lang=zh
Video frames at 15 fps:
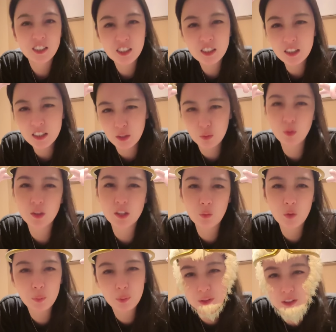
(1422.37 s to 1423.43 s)
这个礼物
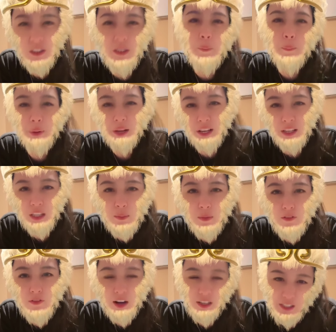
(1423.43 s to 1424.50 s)
跟我不是很配，你
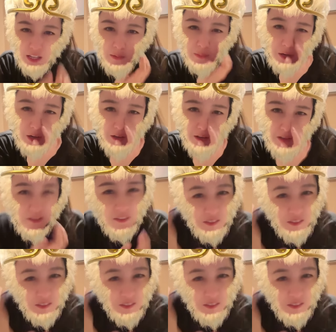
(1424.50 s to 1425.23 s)
们发现吗？